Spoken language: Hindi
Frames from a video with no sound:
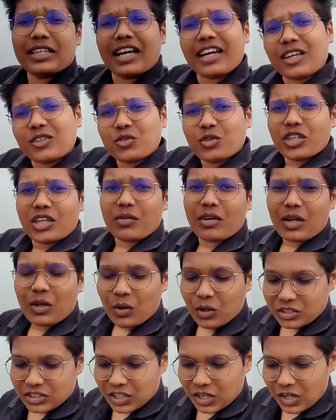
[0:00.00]
भी जाके
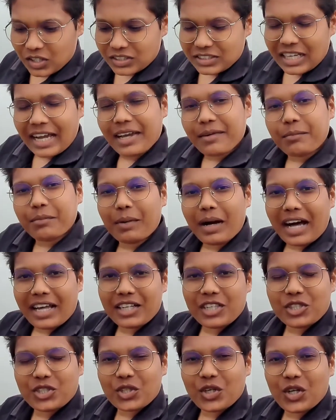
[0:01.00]
सुटेबल हो जाओ चाहे
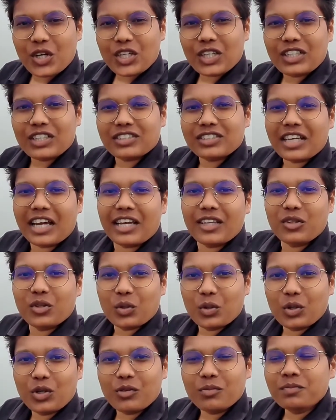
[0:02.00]
बारिश हो चाहे
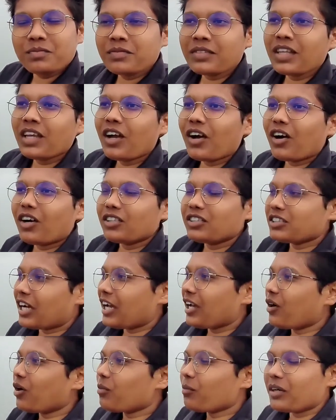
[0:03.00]
धूप और
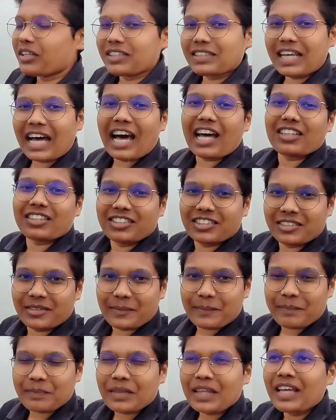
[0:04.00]
चाहे हो बरसात
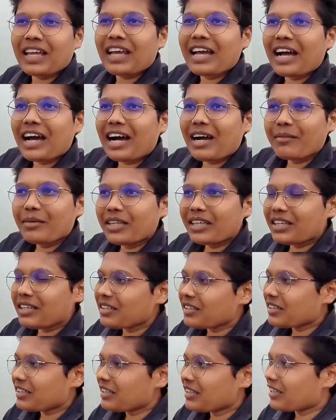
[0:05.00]

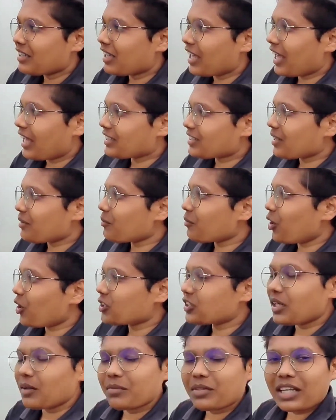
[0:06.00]
अभी ऐसा
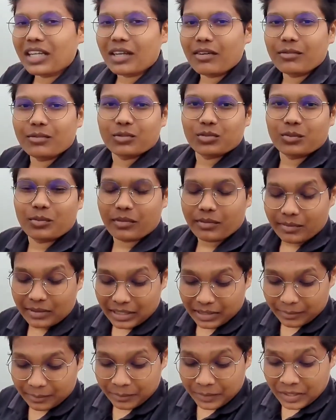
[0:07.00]
मौसम था ना
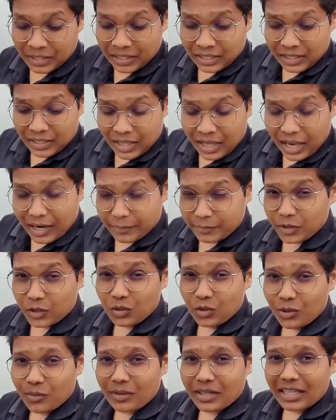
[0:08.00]
मतलब
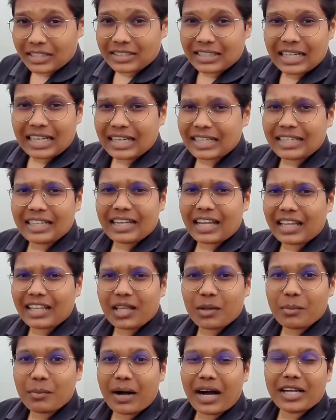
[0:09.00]
आफ्टरनून में ऐसा लग नहीं
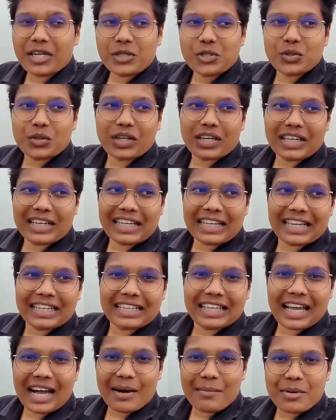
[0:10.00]
रहा था कि बारिश होगी
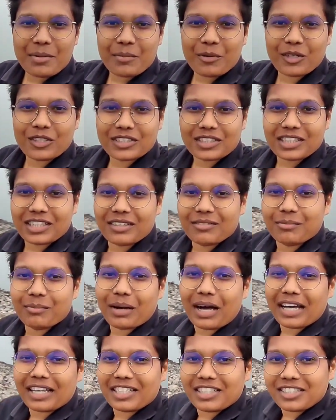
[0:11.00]
लेकिन यहाँ पर पहुँच के
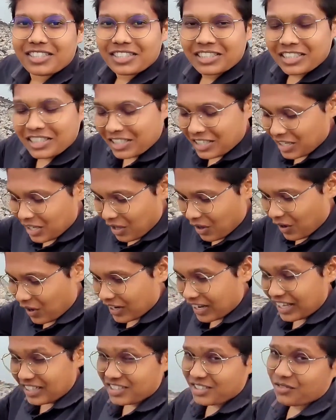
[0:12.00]
बारिश
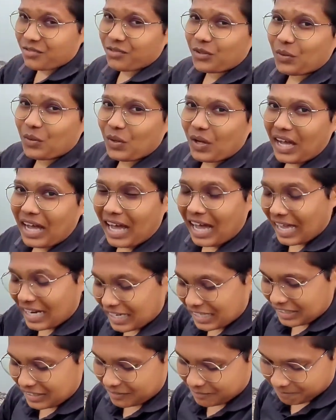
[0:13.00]
और ऐसे व्यू का
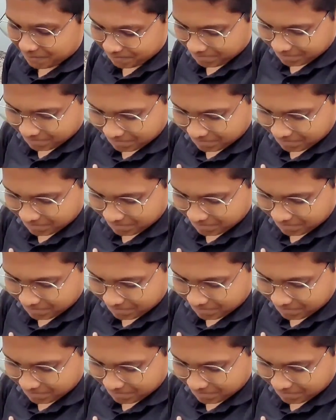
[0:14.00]
आनंद